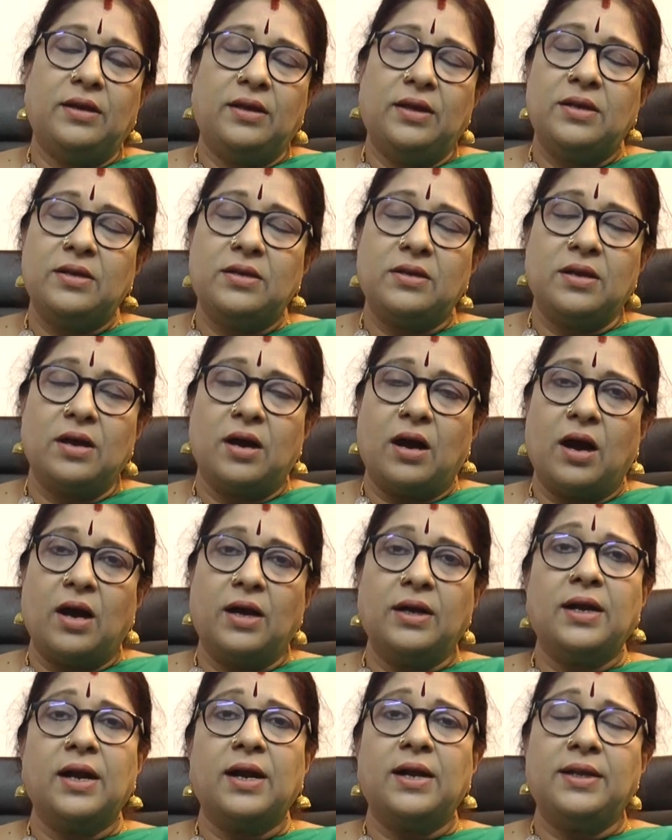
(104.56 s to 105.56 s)
இன்று
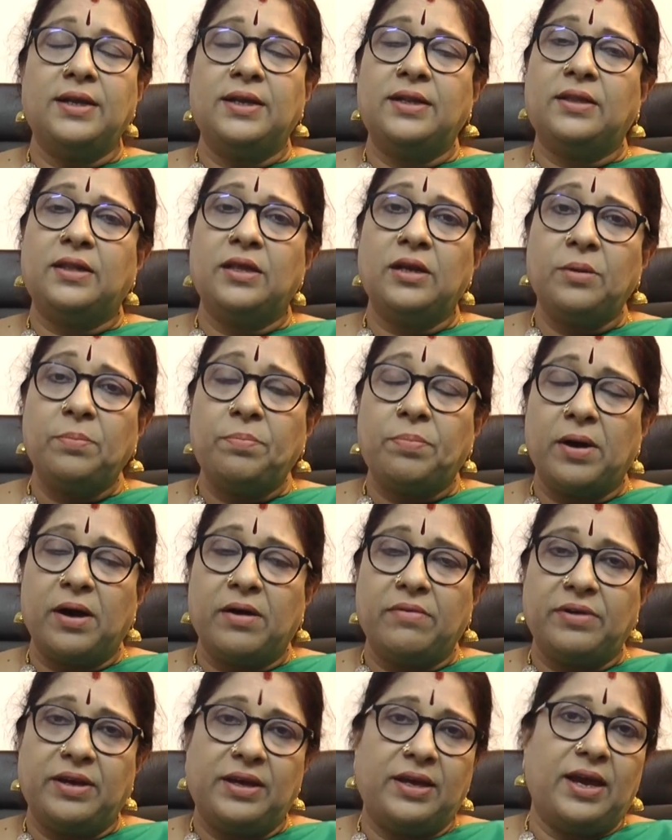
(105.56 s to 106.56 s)
ஆண்டாளின்
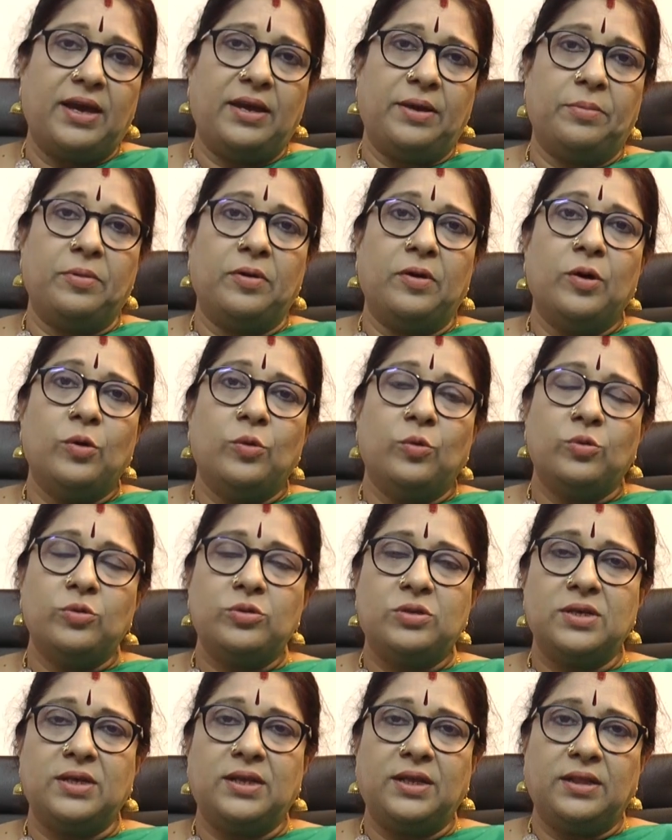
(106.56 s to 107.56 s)
திருப்பாவையை
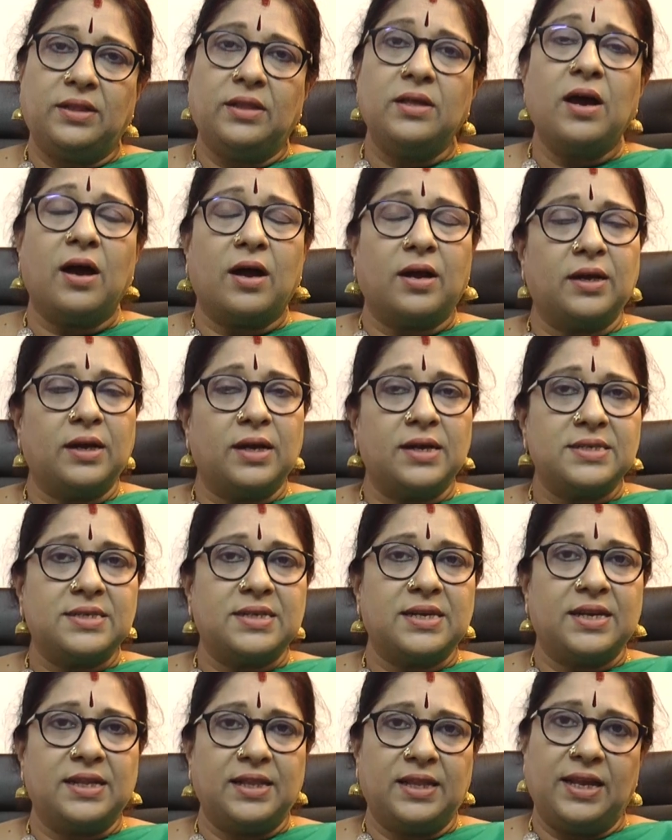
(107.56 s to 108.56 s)
உச்சரித்து ஆண்டாள்
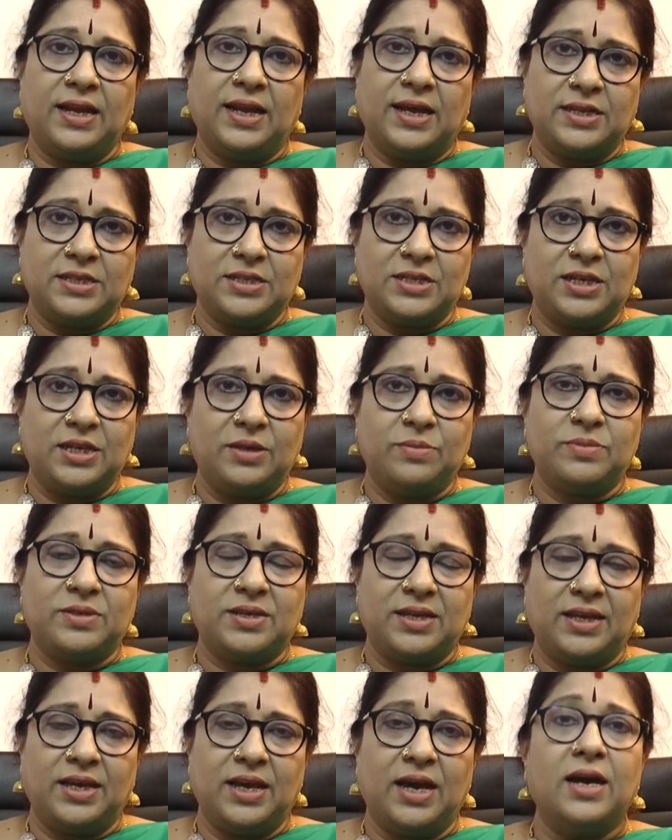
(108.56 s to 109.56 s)
சன்னதியில் அர்ச்சனையும்
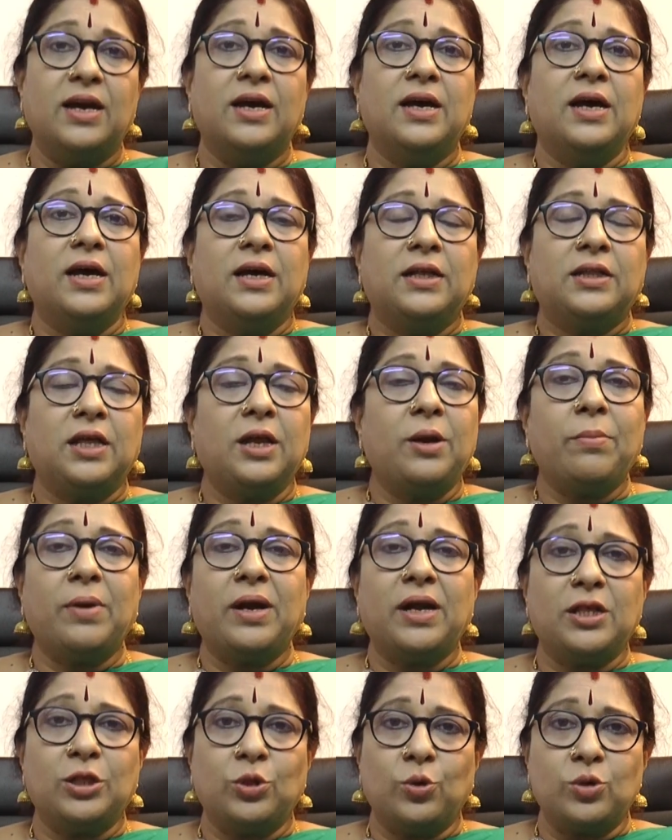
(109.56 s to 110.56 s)
செய்ய
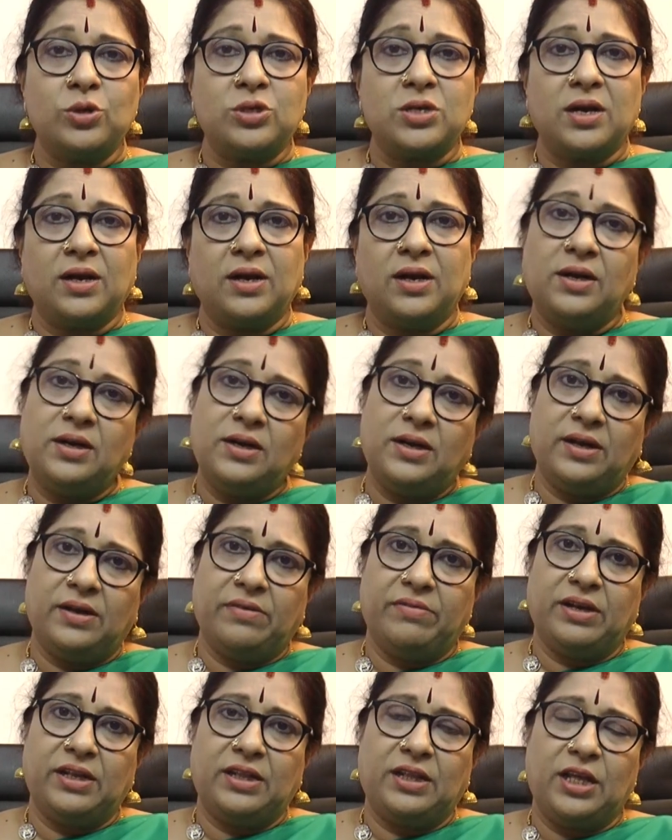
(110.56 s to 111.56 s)
திருமண தோஷங்கள்
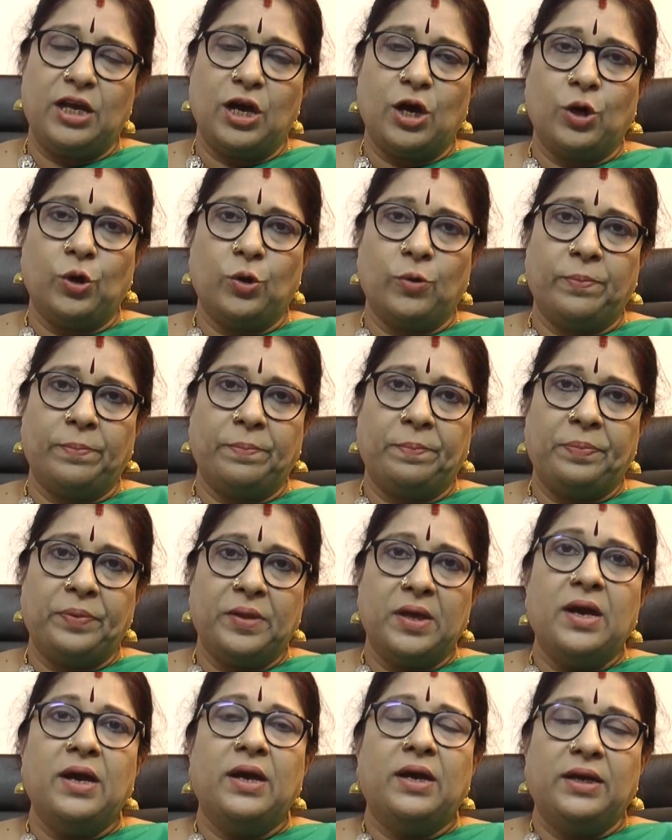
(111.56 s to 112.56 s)
நிவர்த்தியாகும்
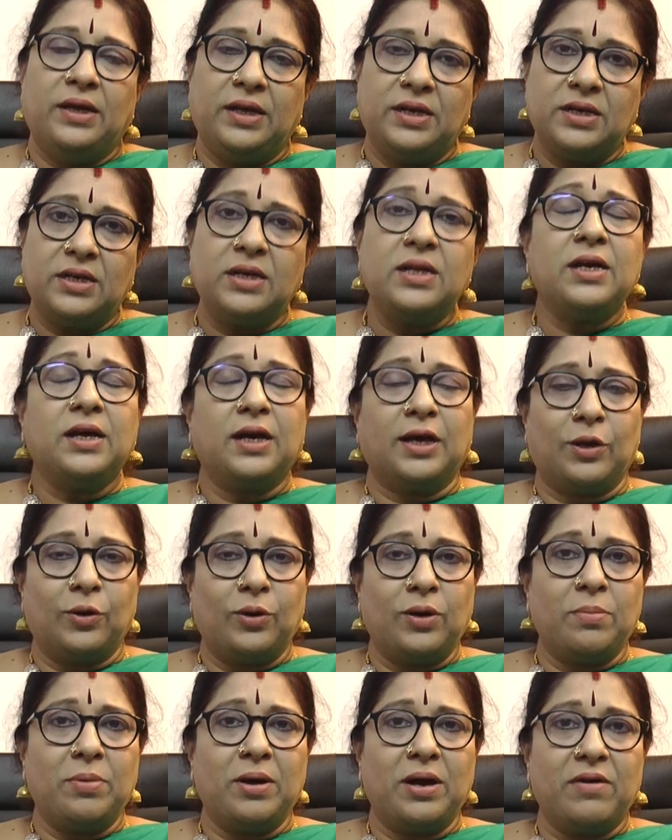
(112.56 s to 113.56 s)
இன்று
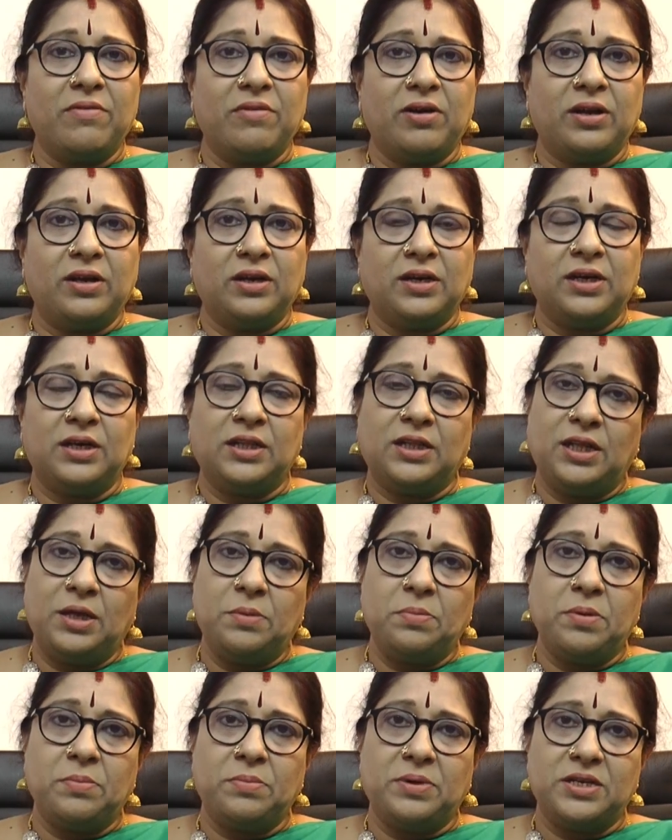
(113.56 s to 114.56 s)
கருட பகவானுக்கு
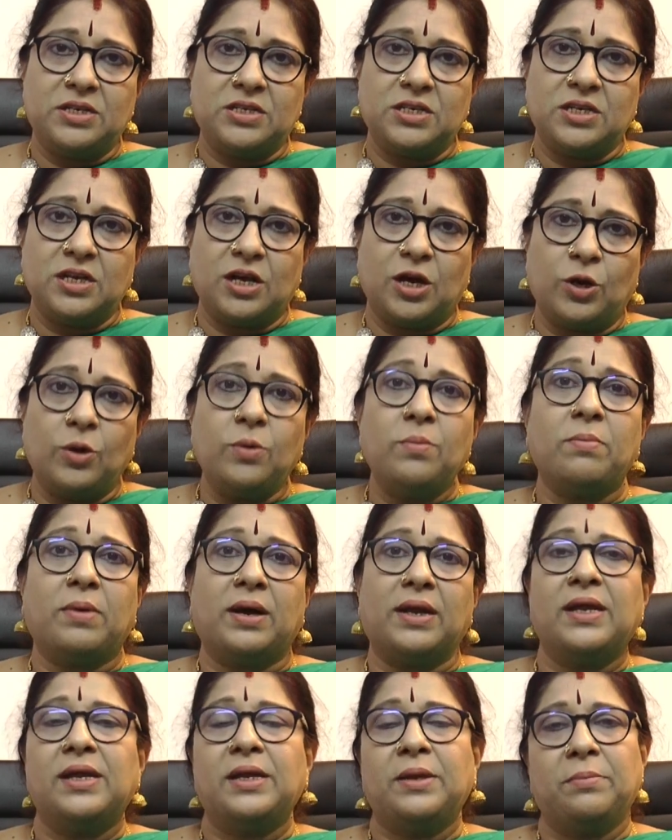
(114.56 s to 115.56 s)
தீபம் ஏற்றினாலும்
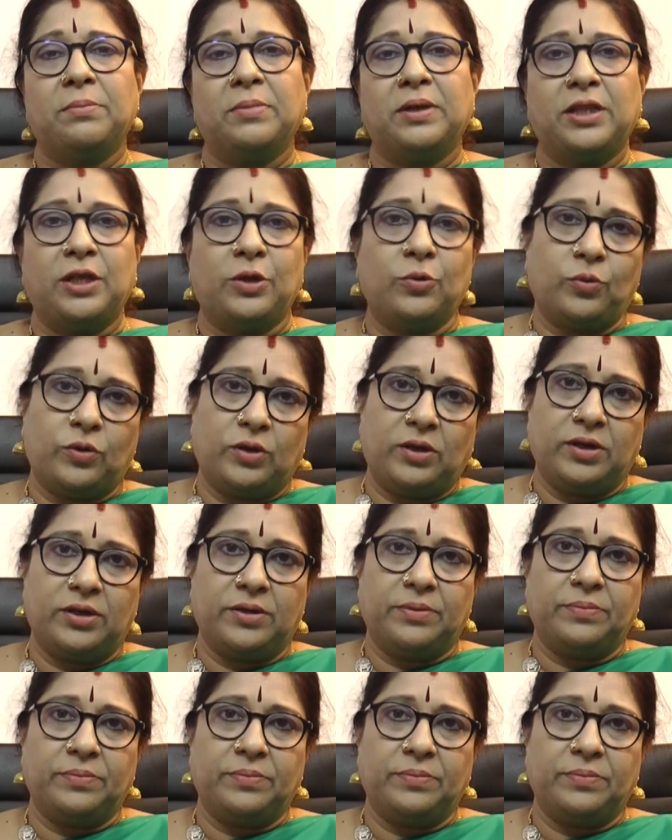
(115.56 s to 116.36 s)
மன நிம்மதி உண்டு